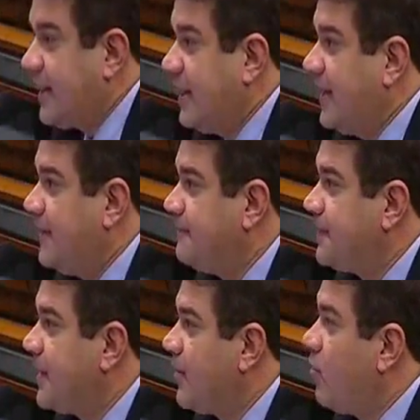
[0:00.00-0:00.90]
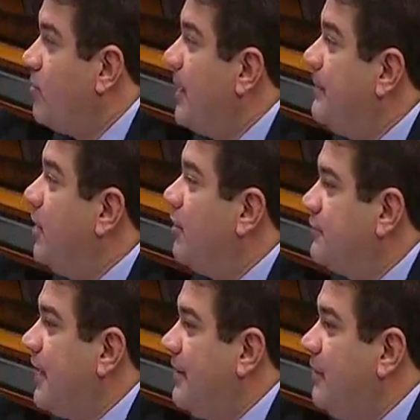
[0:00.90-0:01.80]
aqui como é a
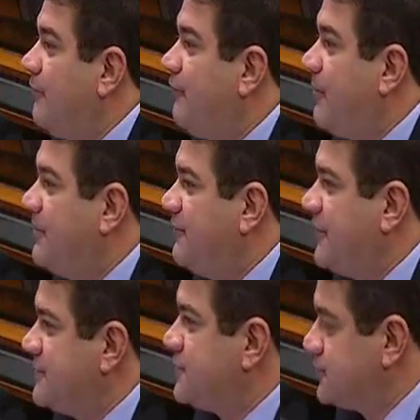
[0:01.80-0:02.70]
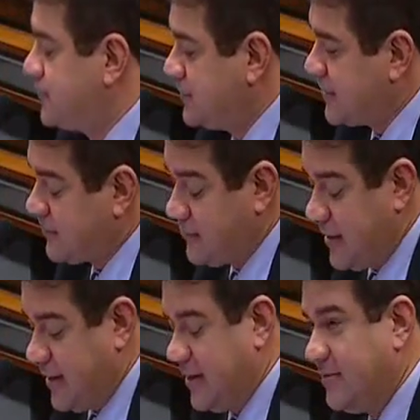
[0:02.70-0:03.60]
melhor, a melhor forma de fazer justiça com
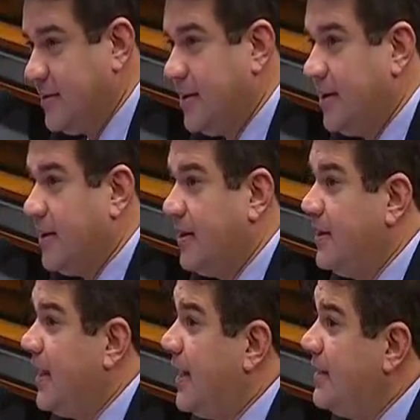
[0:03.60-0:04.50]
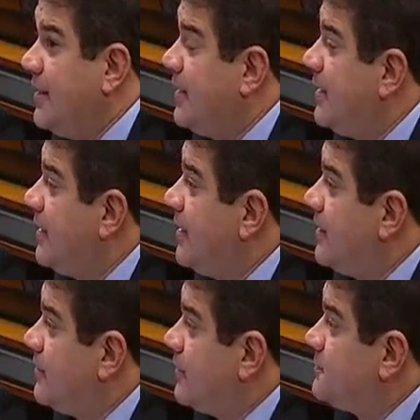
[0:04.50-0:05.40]
ela. E aí,
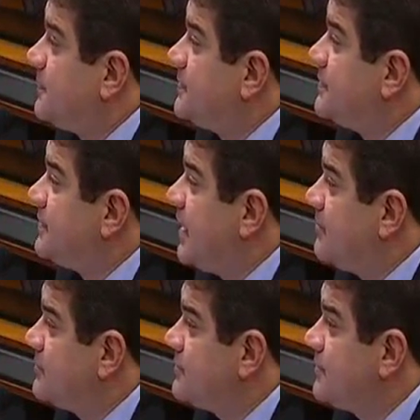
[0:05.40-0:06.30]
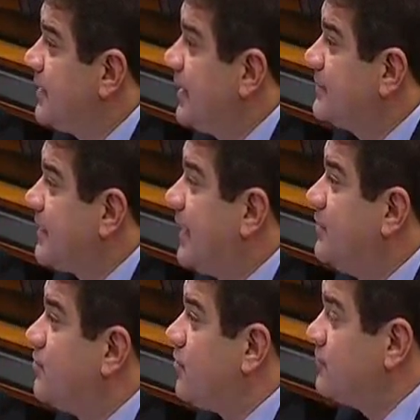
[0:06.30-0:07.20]
nós precisamos entrar
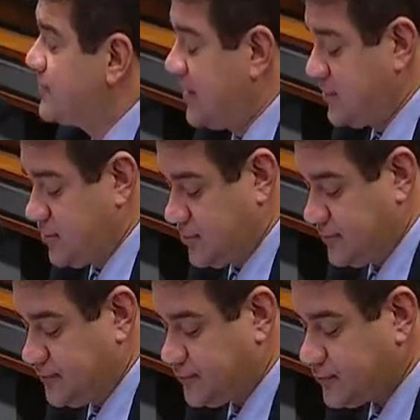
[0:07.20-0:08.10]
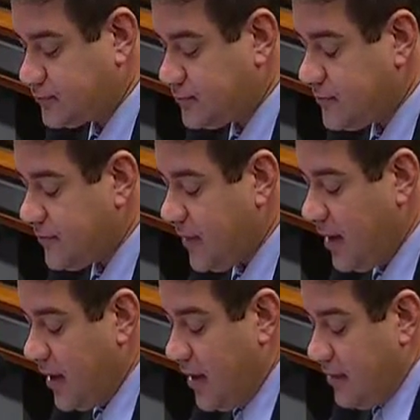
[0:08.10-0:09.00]
em um consenso.
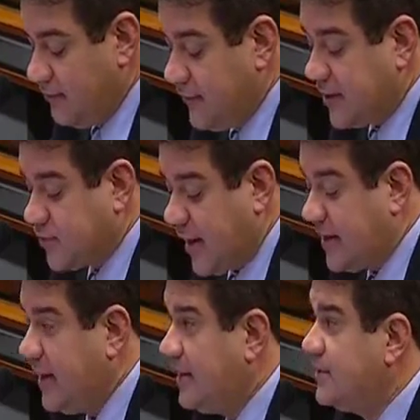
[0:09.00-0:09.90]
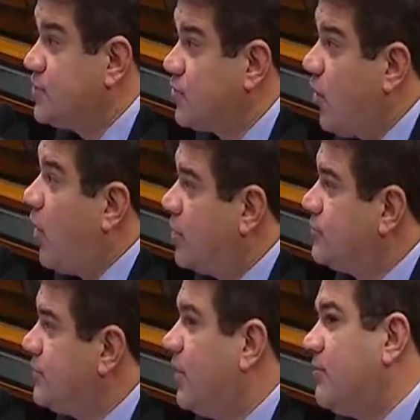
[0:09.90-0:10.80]
Vejo aqui,
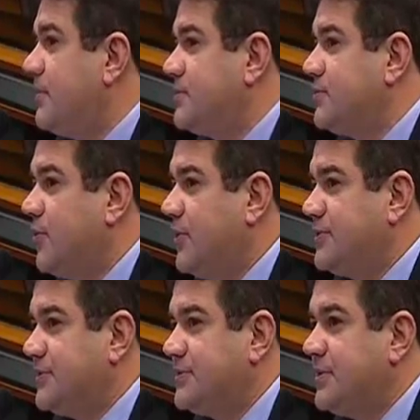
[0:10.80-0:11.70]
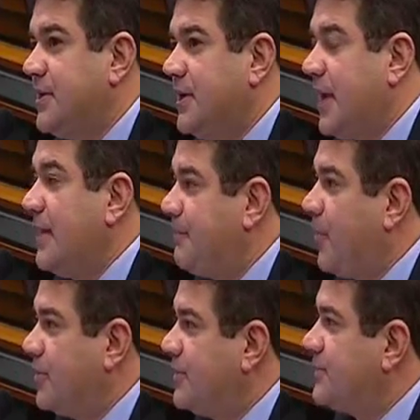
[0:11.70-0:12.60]
discordo de algumas coisas que é
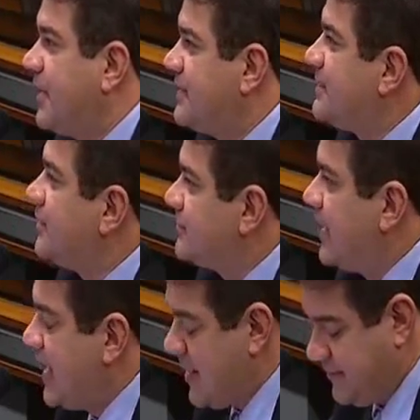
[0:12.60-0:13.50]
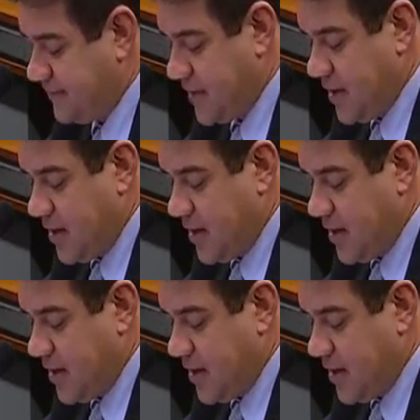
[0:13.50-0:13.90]
importante ressaltar